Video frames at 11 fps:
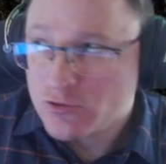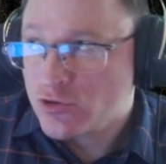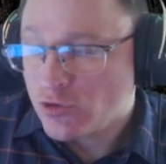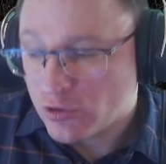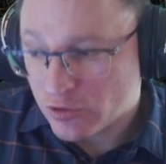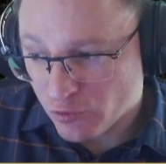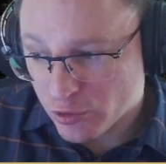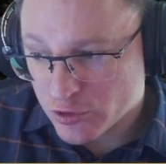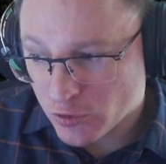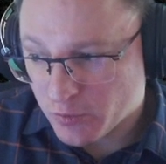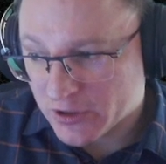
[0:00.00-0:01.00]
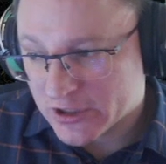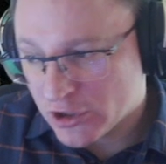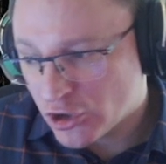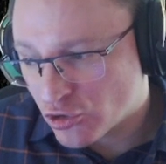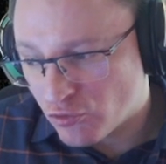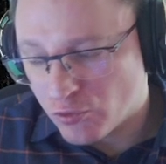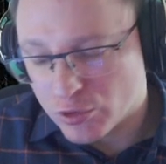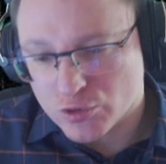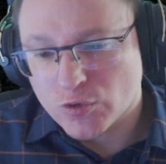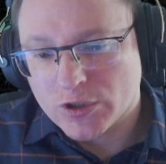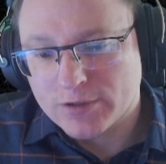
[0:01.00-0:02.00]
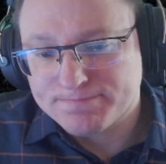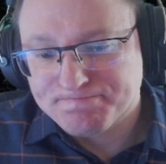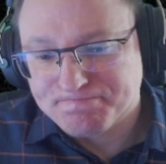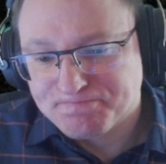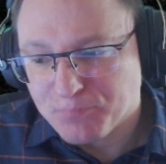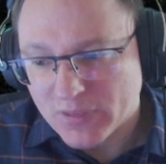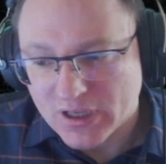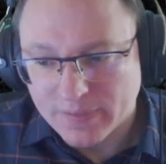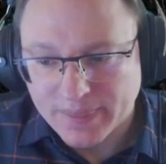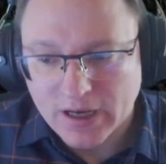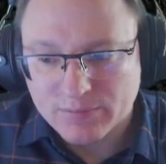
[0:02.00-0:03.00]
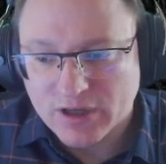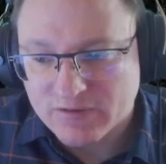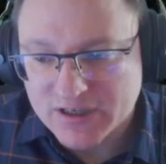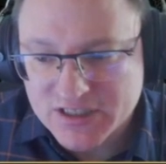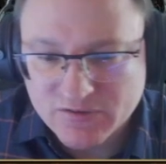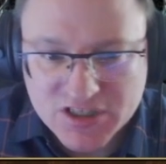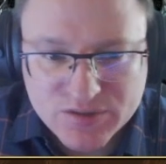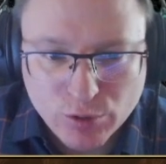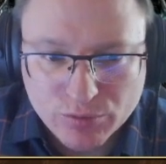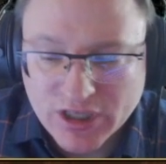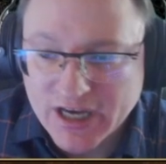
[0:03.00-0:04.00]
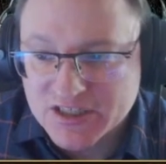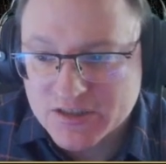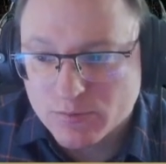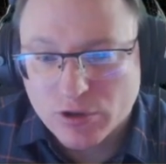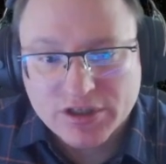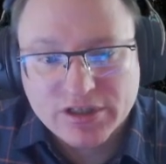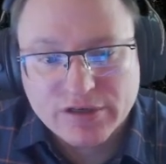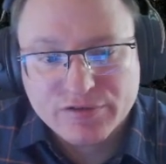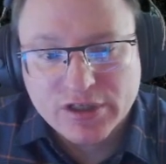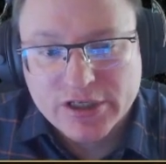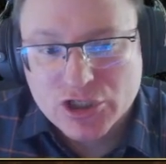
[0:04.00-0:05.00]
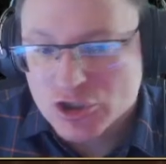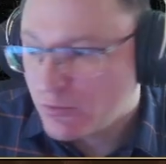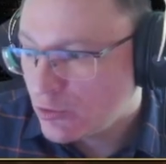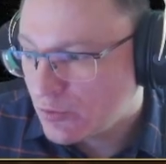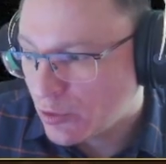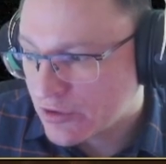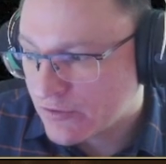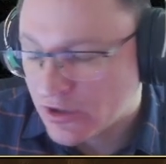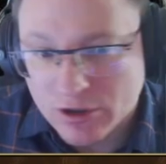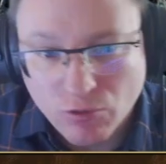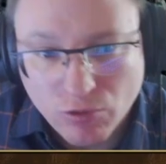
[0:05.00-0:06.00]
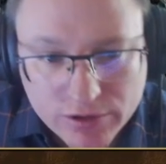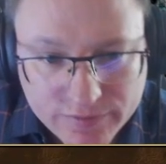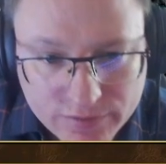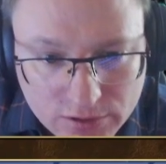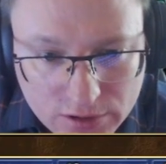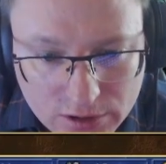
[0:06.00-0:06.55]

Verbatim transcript: устроит воздух под книжку воздуха. Нам давайте возьмем так, тем более деф не лишним будет против драконов.